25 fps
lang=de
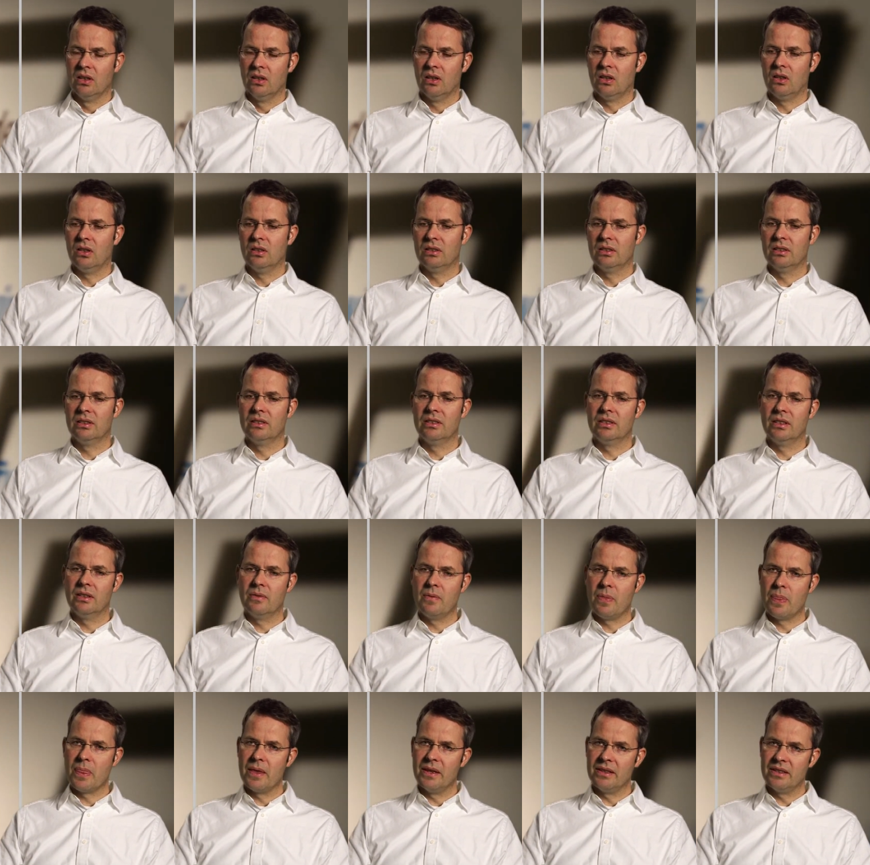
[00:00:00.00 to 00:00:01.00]
und äh,
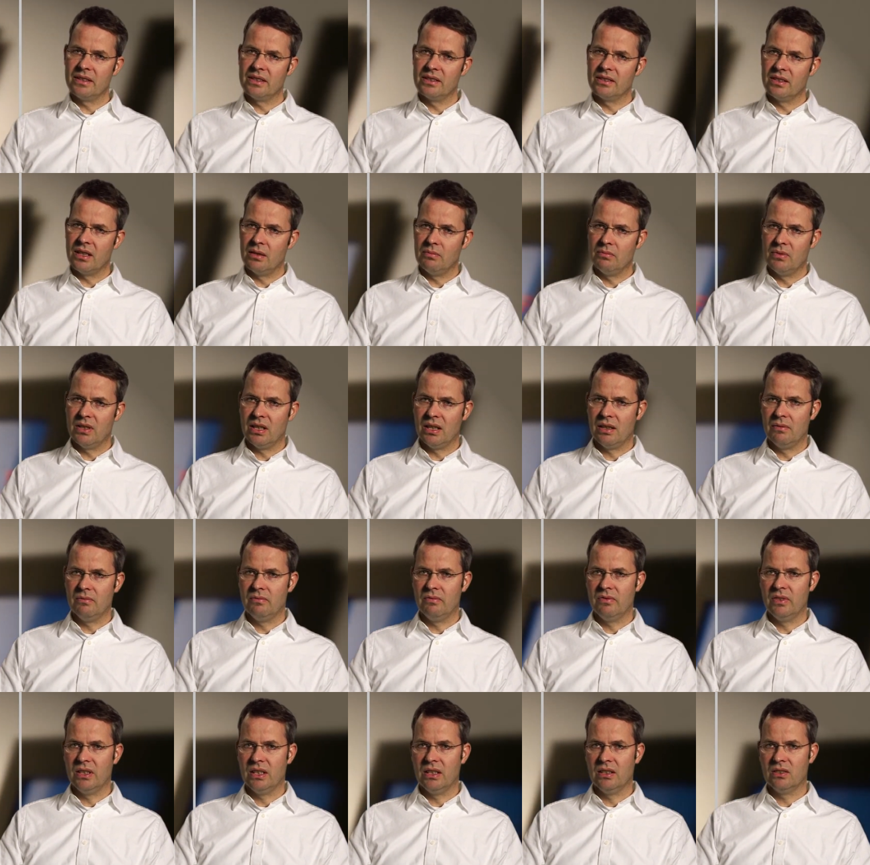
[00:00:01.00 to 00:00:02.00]
insgesamt
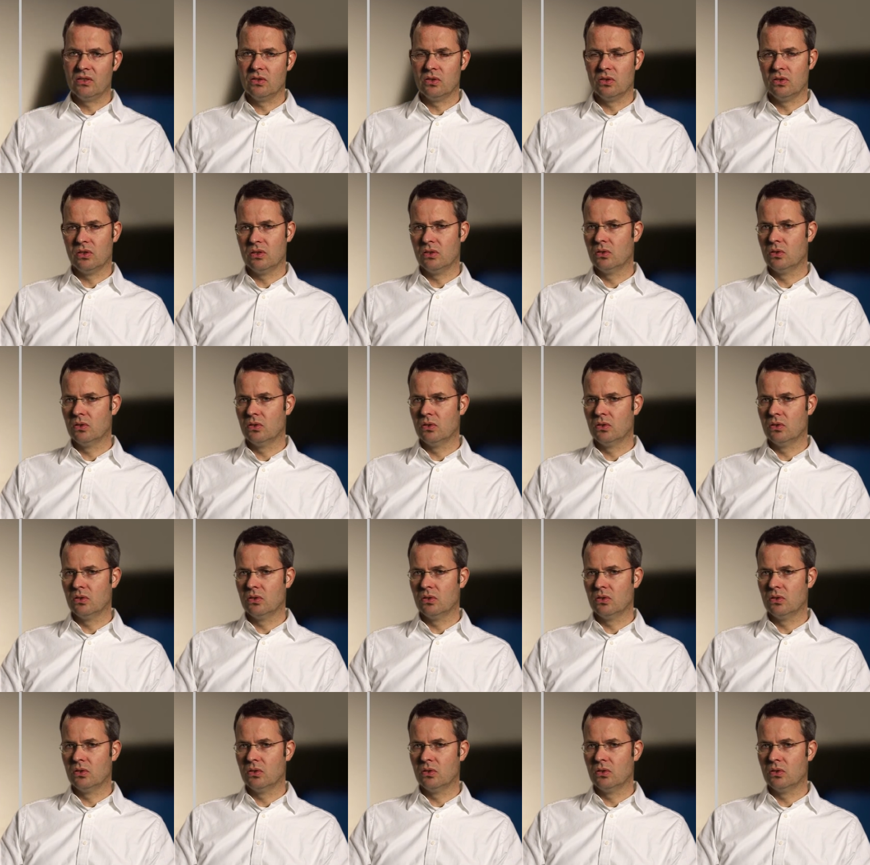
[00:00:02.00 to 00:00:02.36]
haben wir so